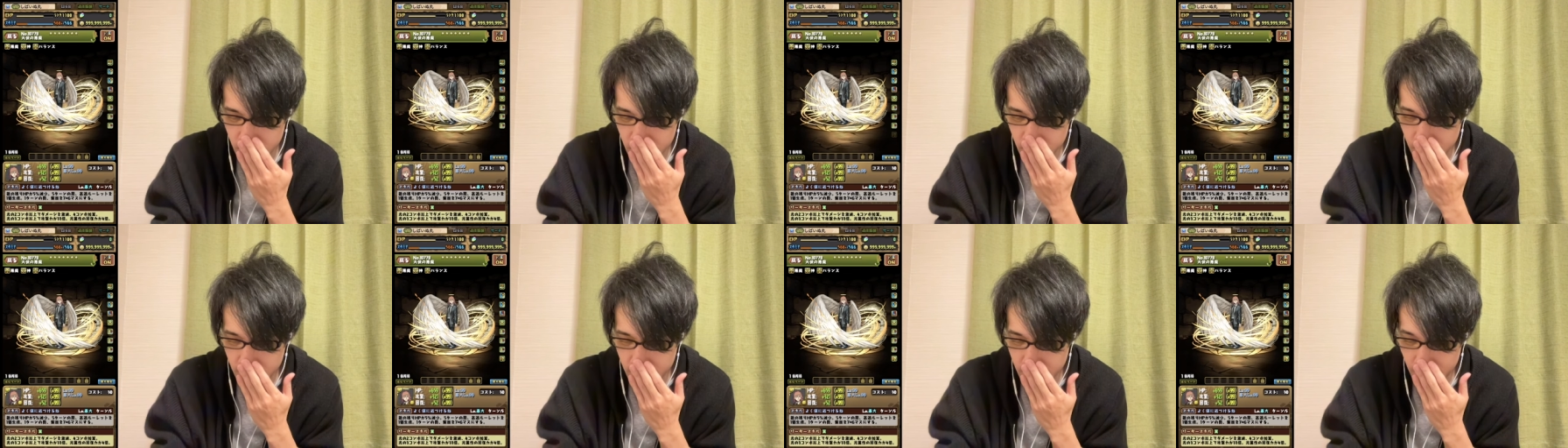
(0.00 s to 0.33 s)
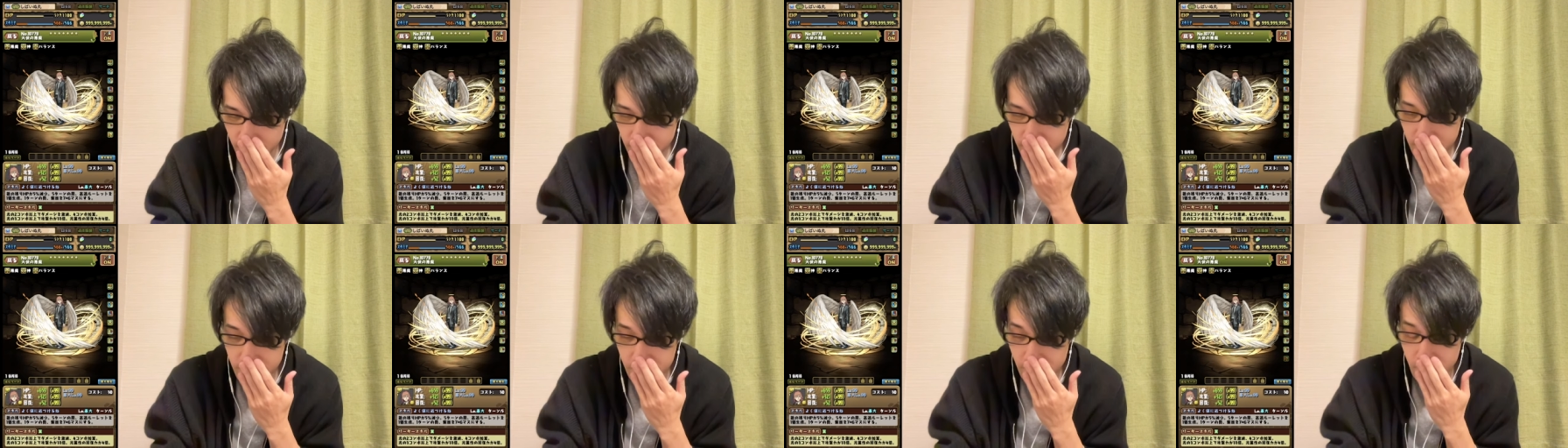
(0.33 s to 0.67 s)
え
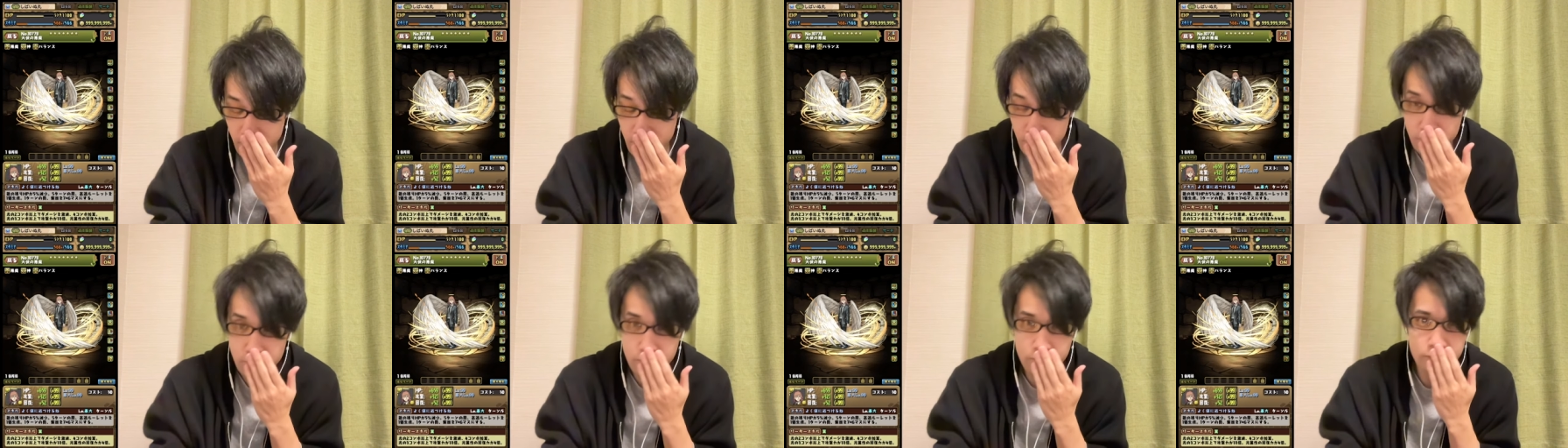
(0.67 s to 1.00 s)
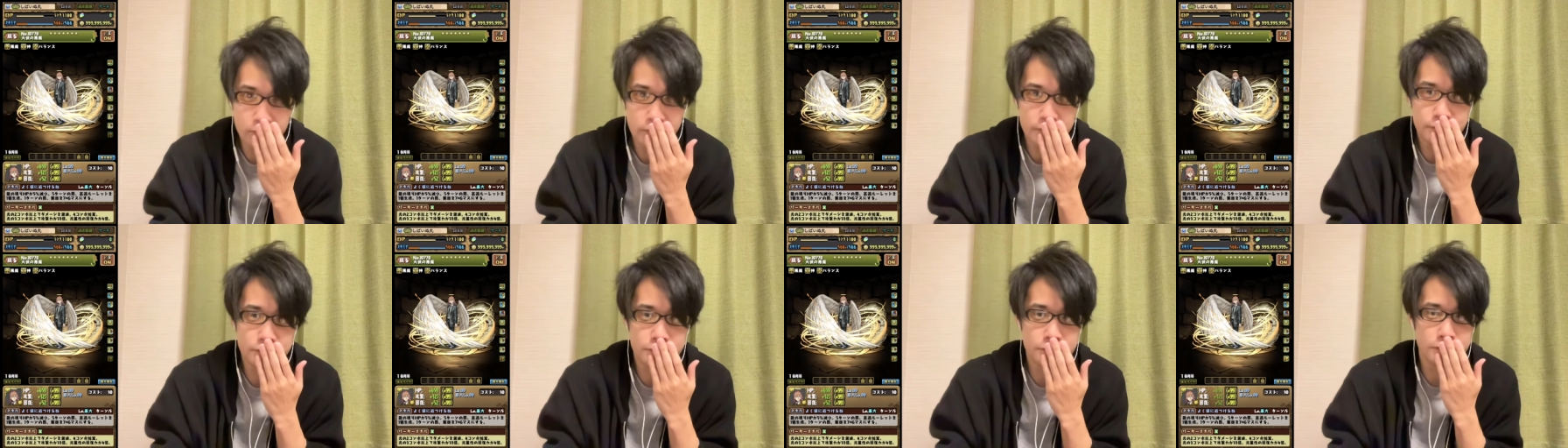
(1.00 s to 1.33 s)
嬉
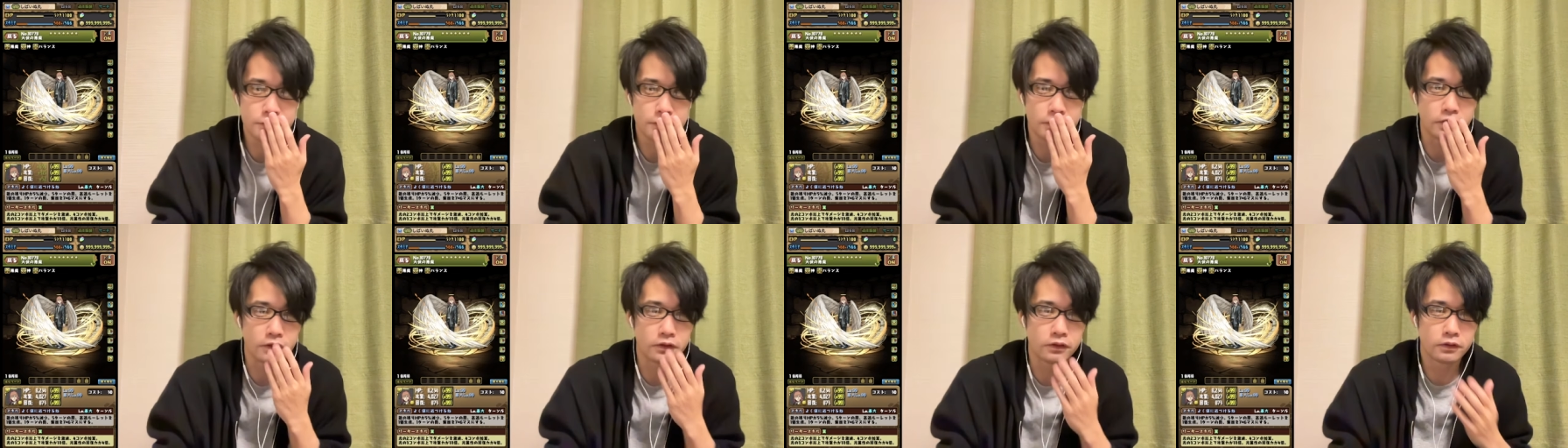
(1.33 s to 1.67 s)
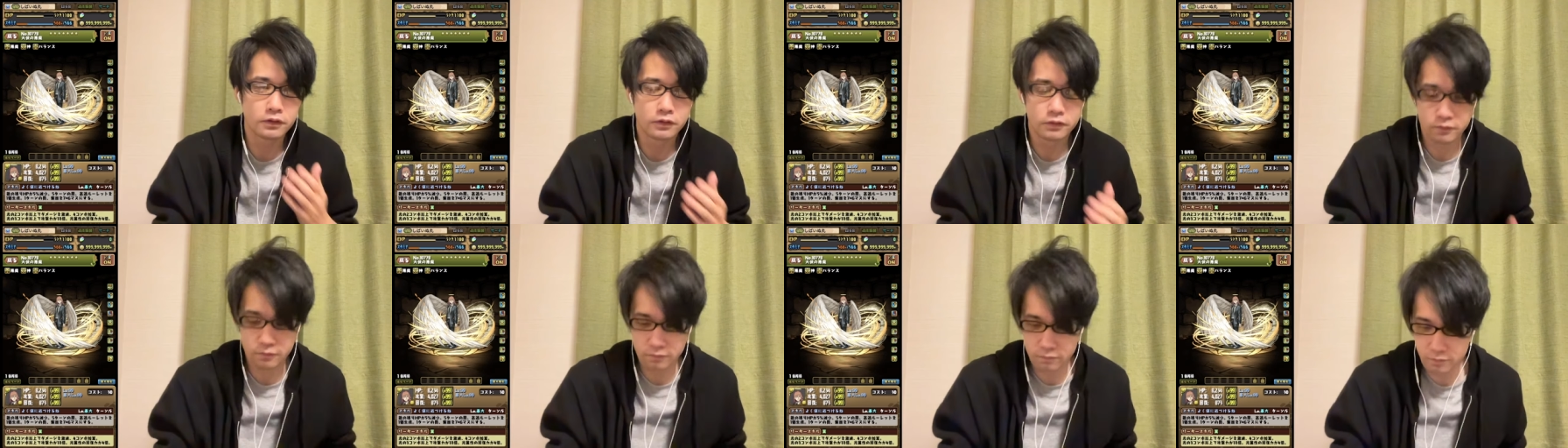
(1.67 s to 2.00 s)
しい
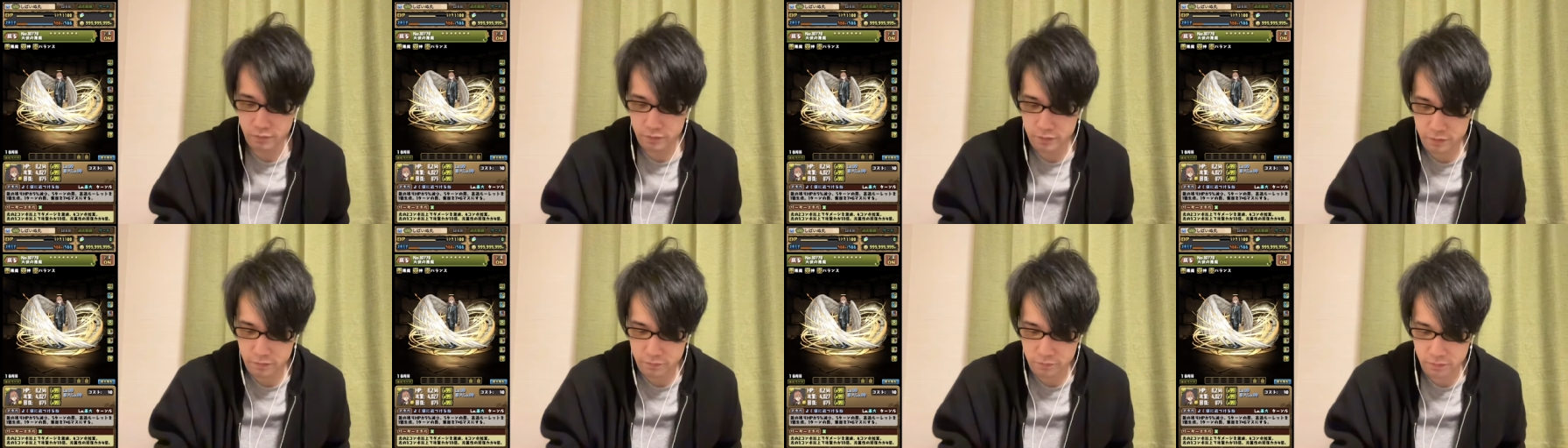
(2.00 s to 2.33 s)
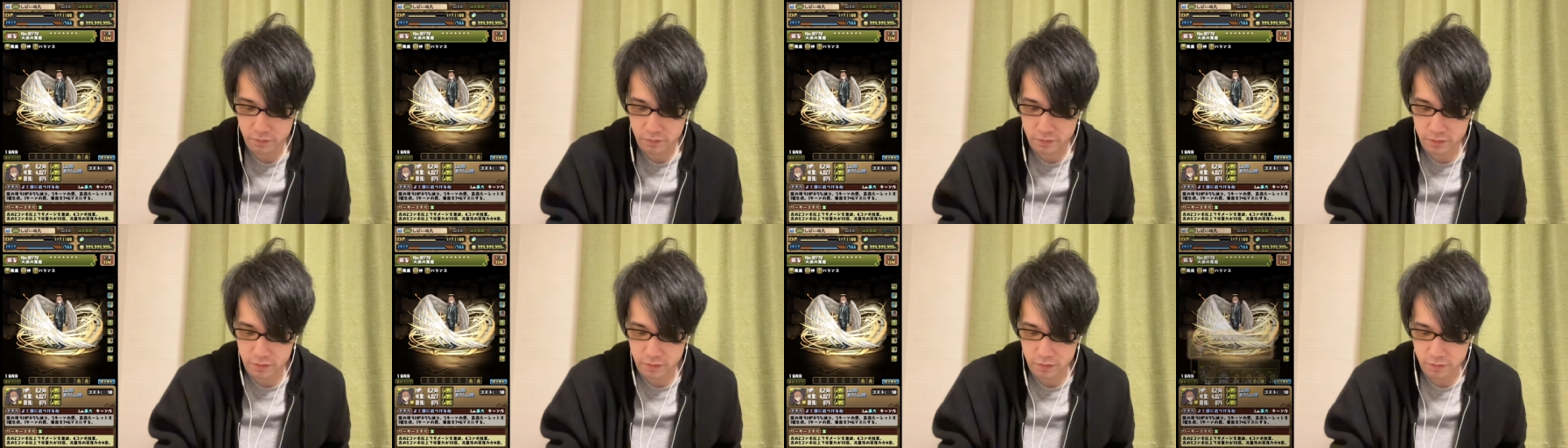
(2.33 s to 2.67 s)
嬉しい嬉
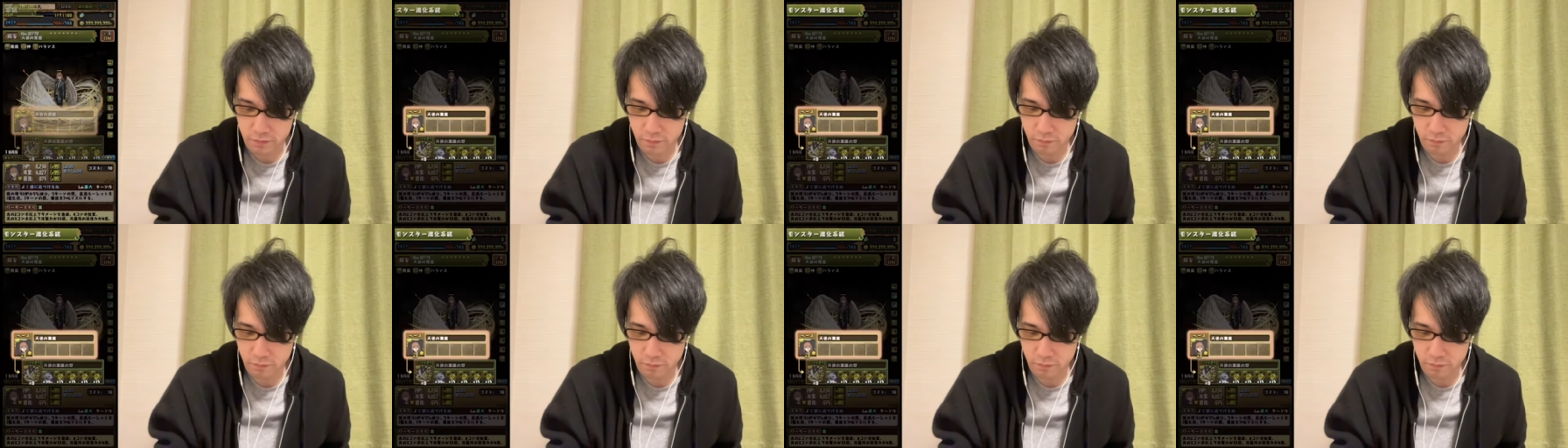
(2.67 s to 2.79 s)
しい